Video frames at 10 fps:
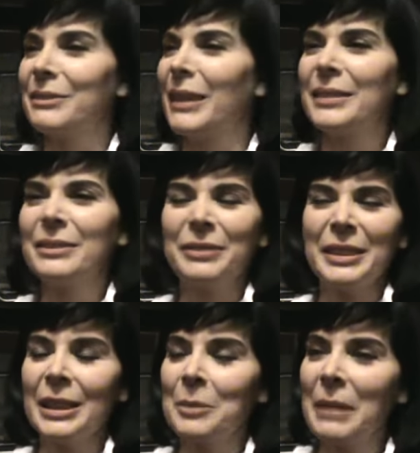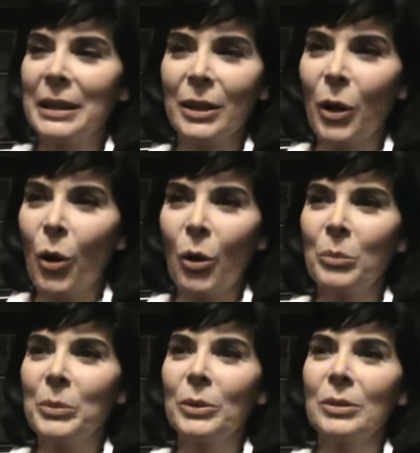va a finire in
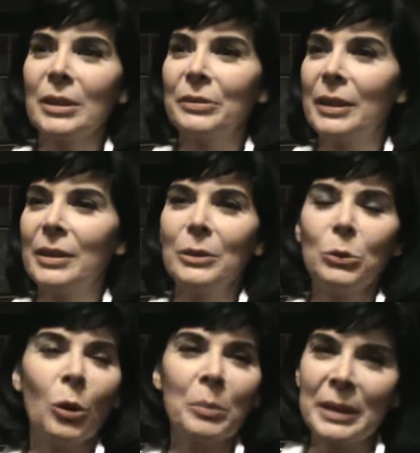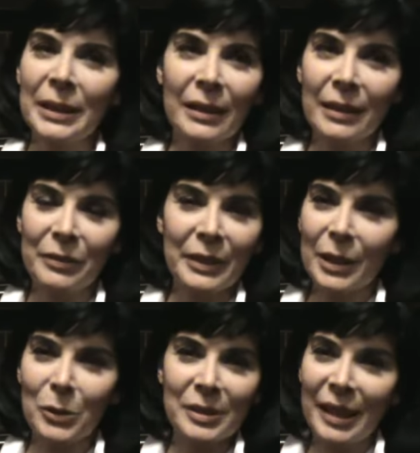manicomio, gli uomini la, la,
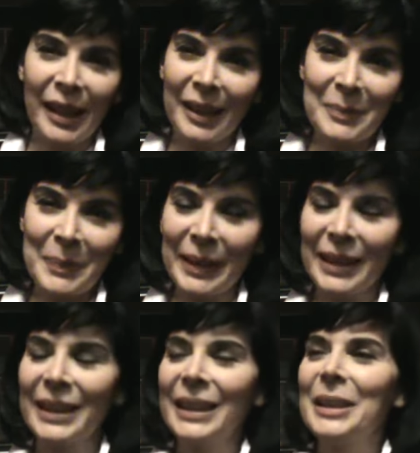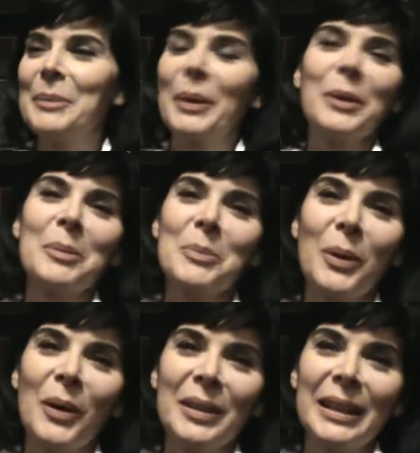fregano sempre, però è una
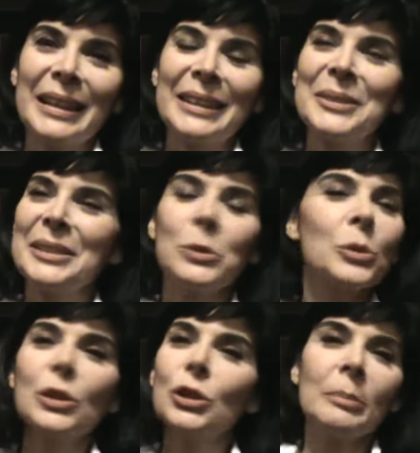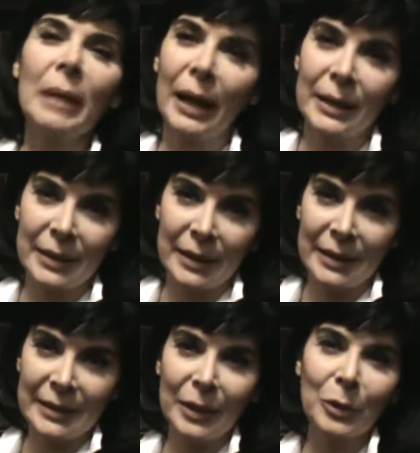buona, eh. non si indurisce mai
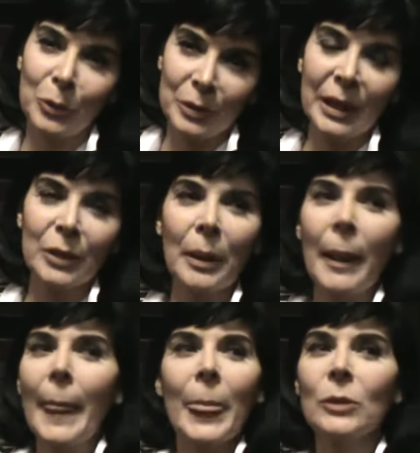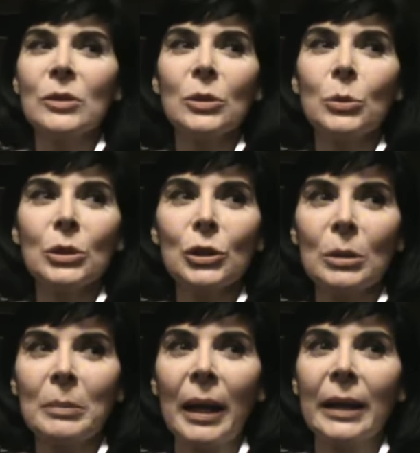Teresa, ecco, al contrario, non si
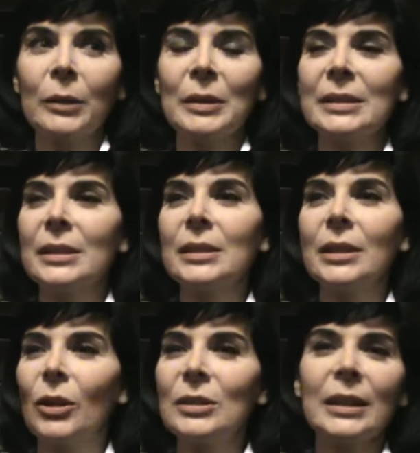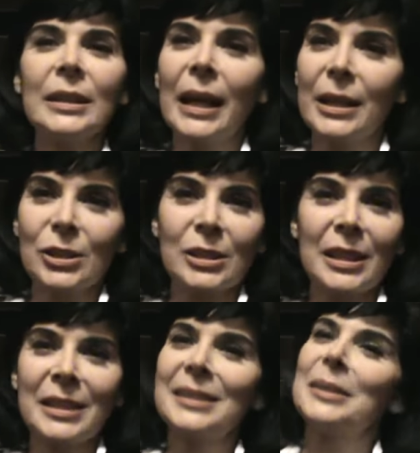indurisce mai, qualsiasi cosa rinasce,
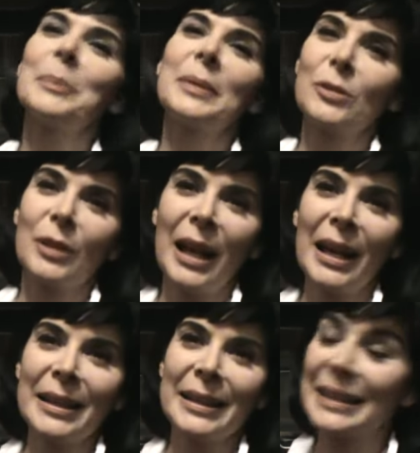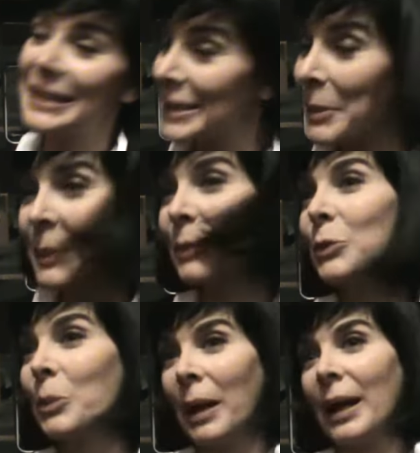rinasce sempre solare, crede sempre
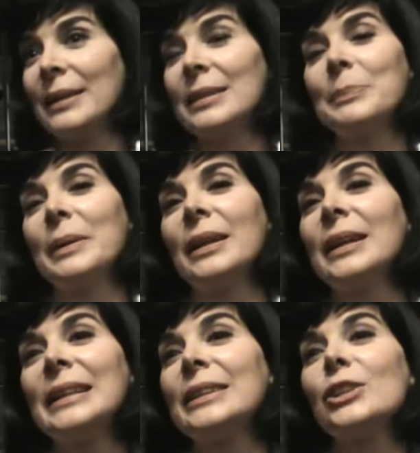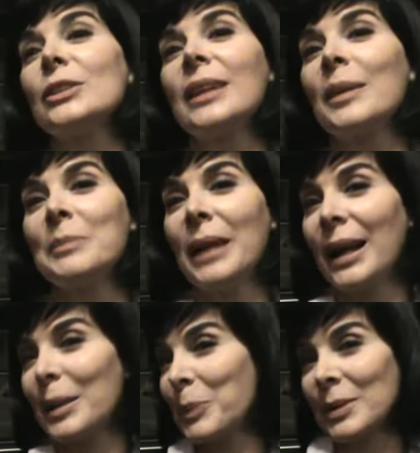un domani, spera, dice di
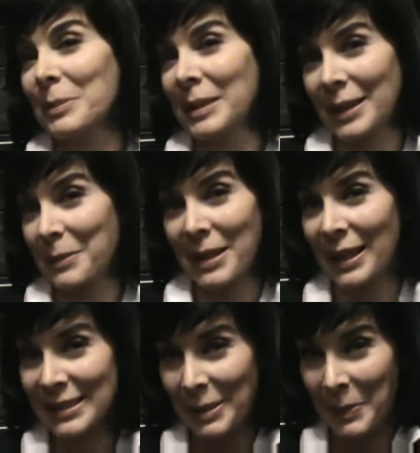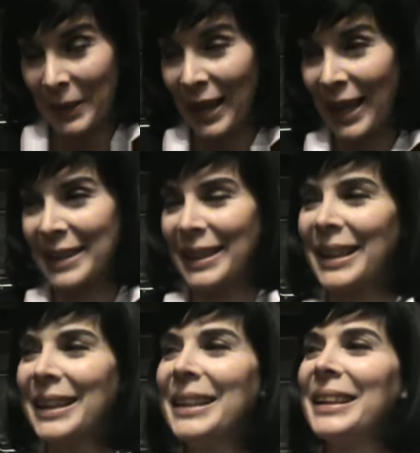cambiare, poi rimarrà sempre
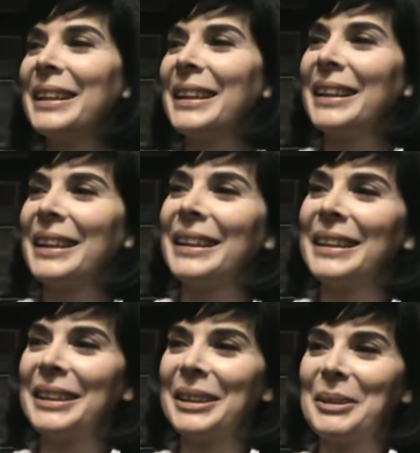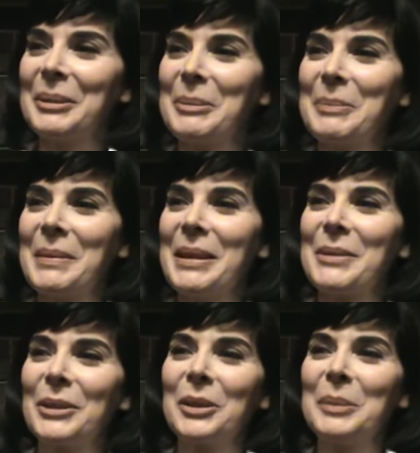ladra, e, è
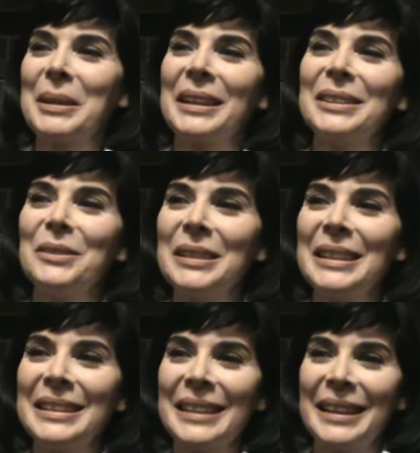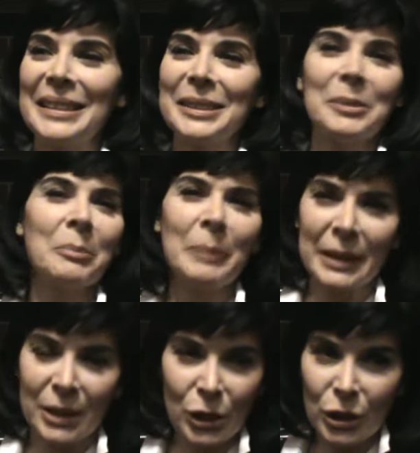una donna piena di vita,
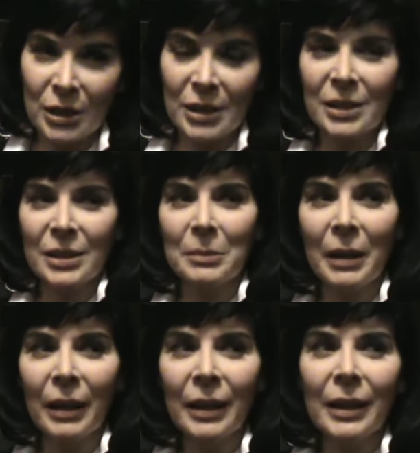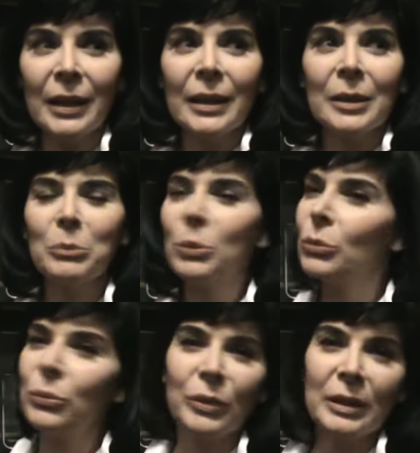simpaticissima
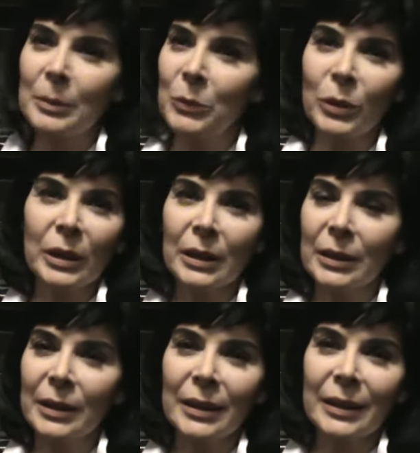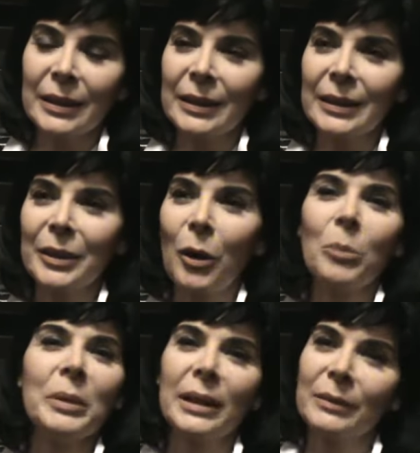buffa da morire, eh,
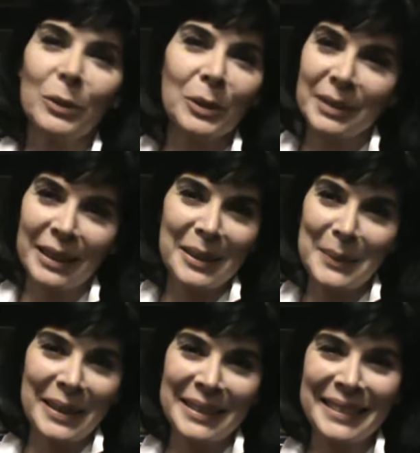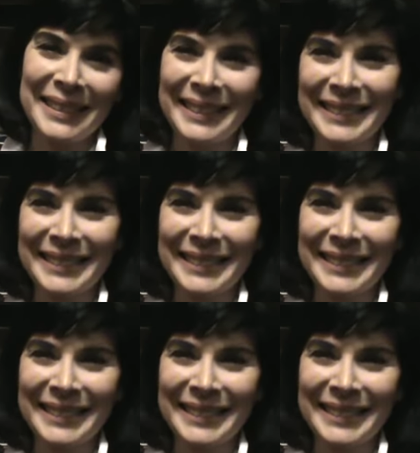comica involontariamente.